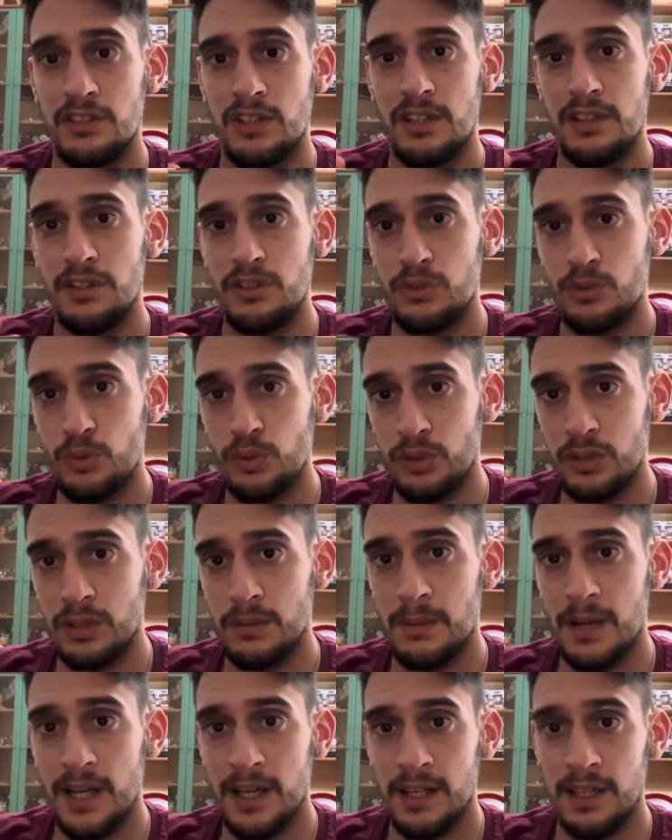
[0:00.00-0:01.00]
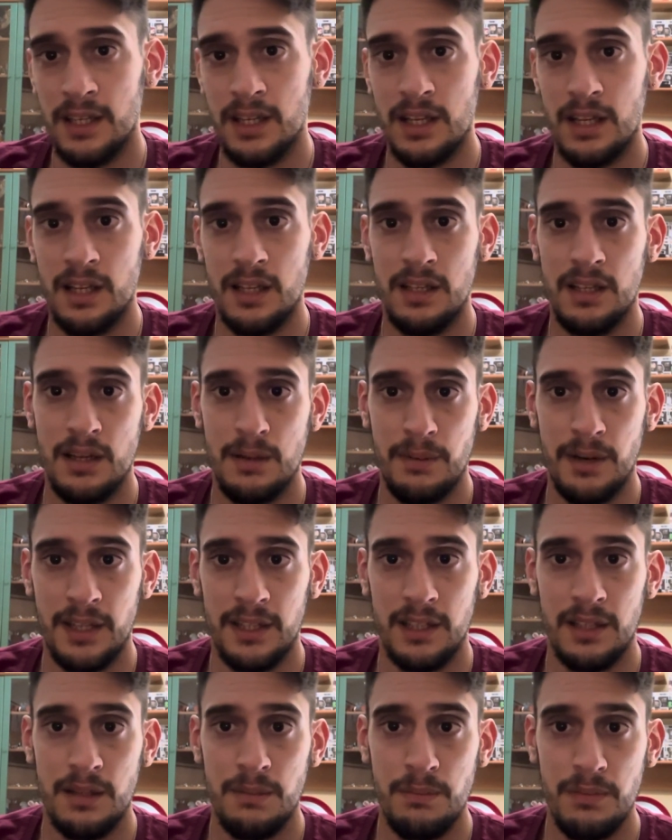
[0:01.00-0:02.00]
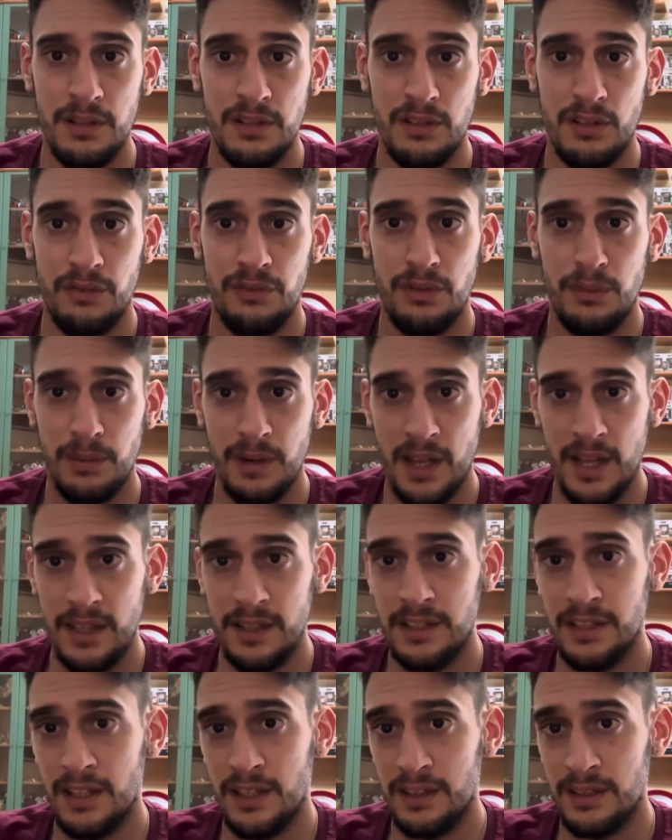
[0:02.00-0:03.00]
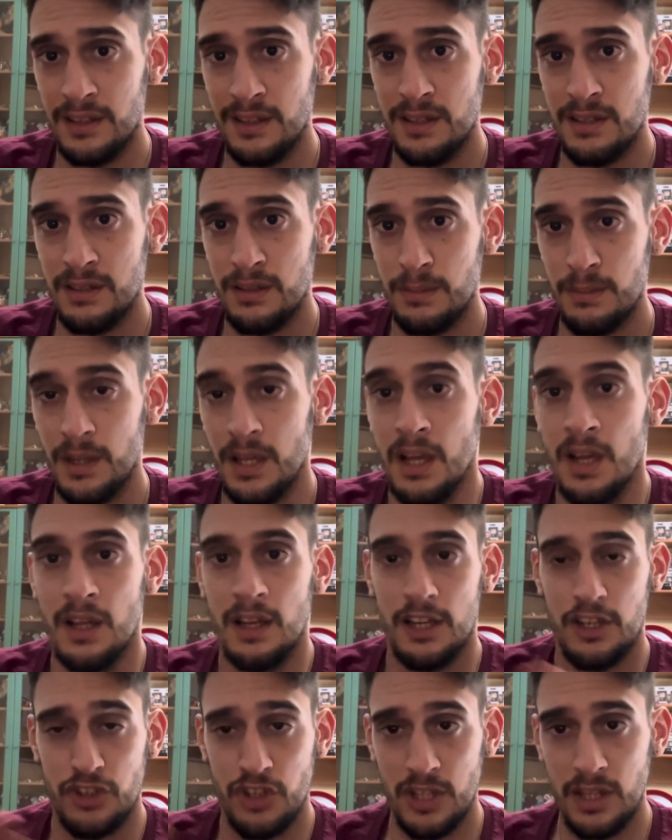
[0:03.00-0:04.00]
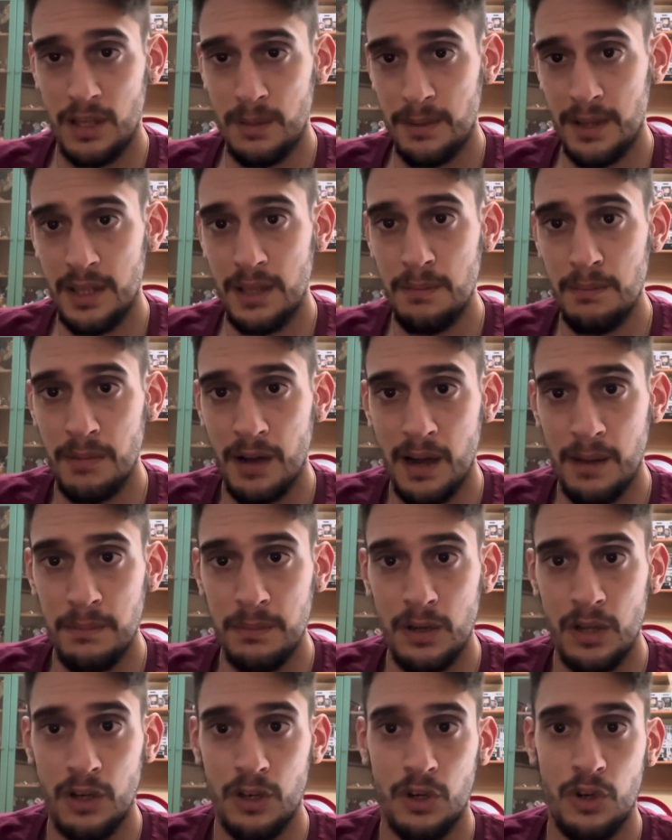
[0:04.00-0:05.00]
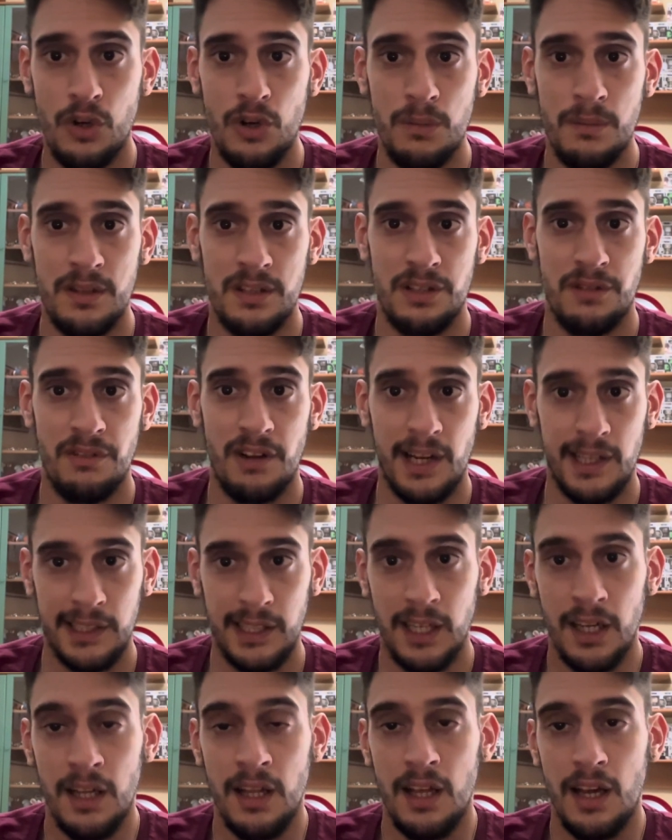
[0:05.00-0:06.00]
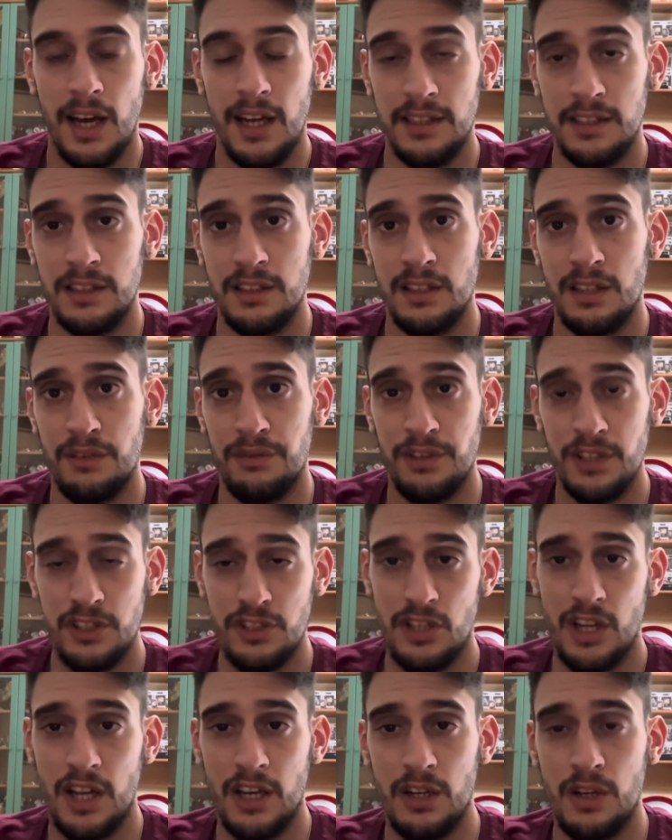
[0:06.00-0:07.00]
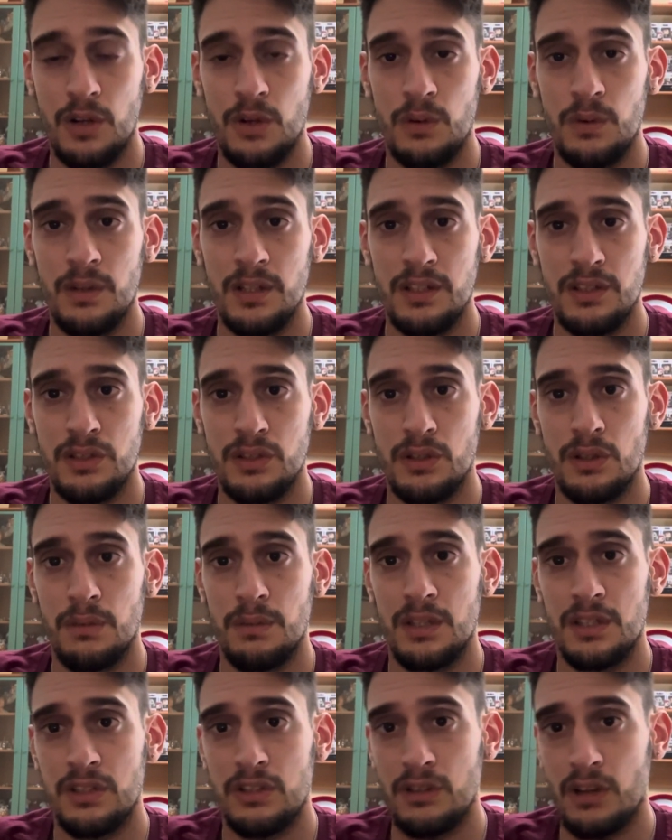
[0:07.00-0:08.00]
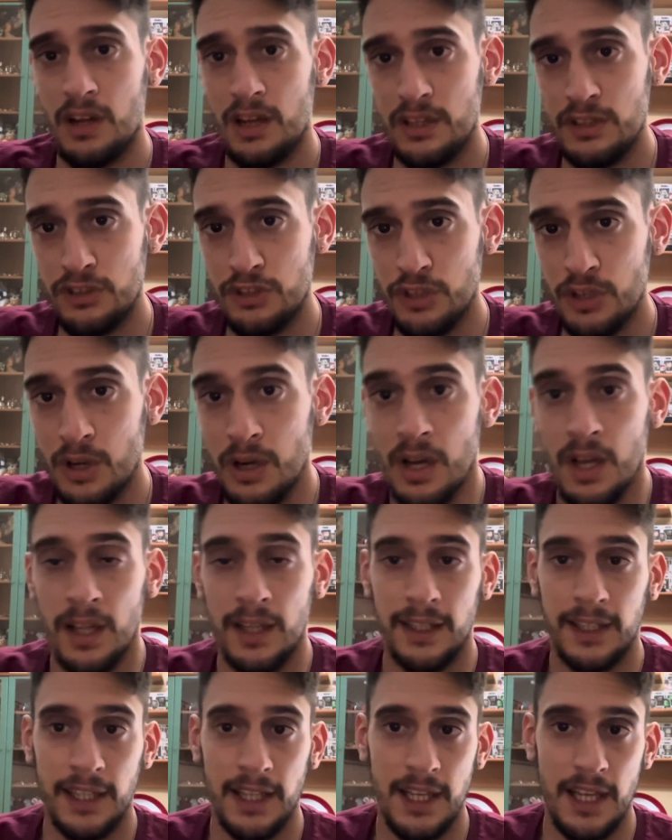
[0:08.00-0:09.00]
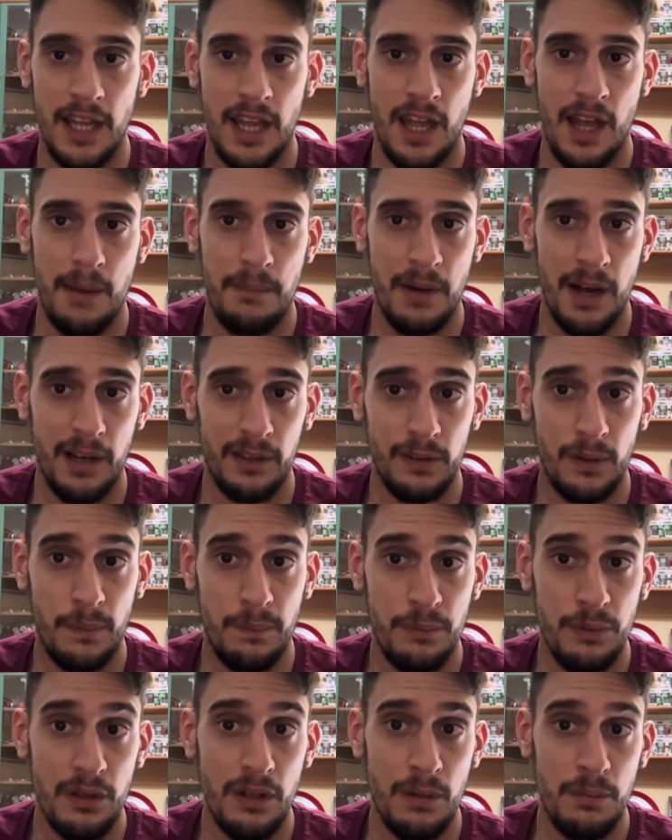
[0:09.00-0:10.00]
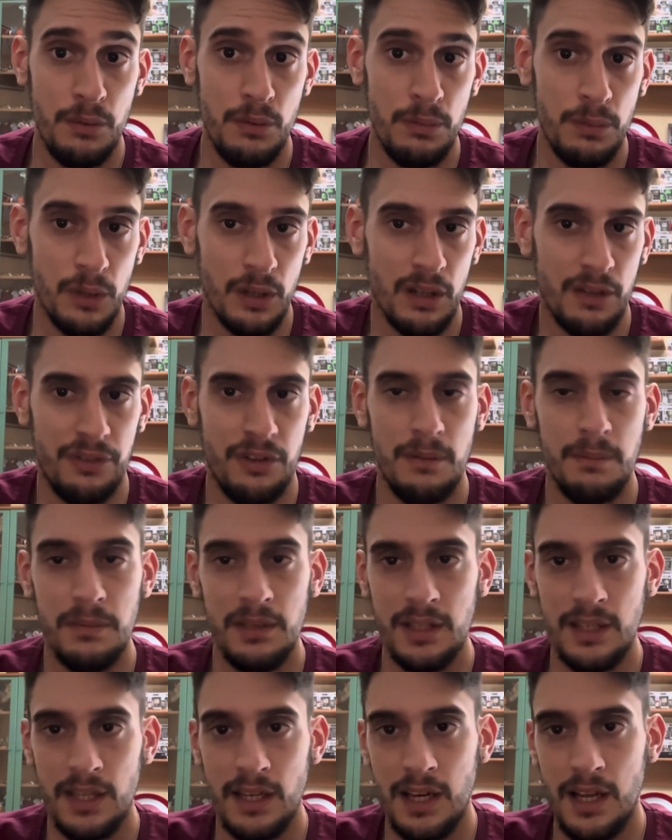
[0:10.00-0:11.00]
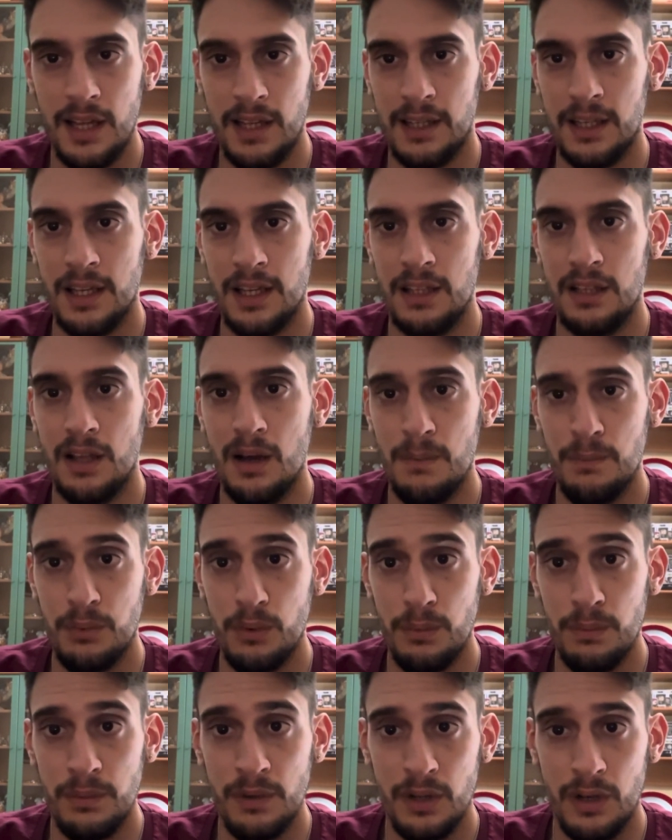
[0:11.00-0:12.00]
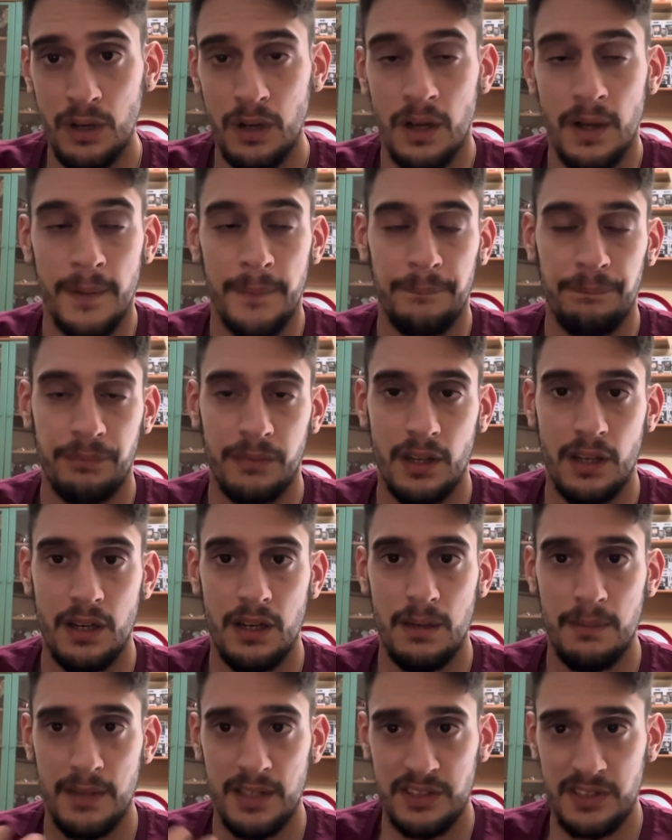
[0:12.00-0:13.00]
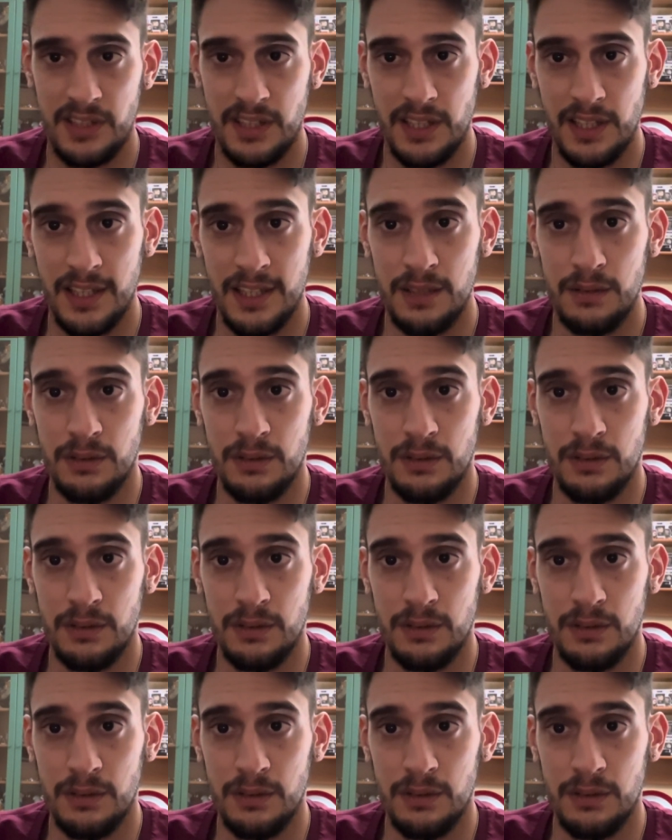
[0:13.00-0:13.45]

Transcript: Red Squad ma anche ne, nei panni di Beast of Prey di tantissimi recentemente in Babylon come si vada ad interfacciare con questo personaggio che è amato più da un pubblico femminile che da un pubblico eh, maschile.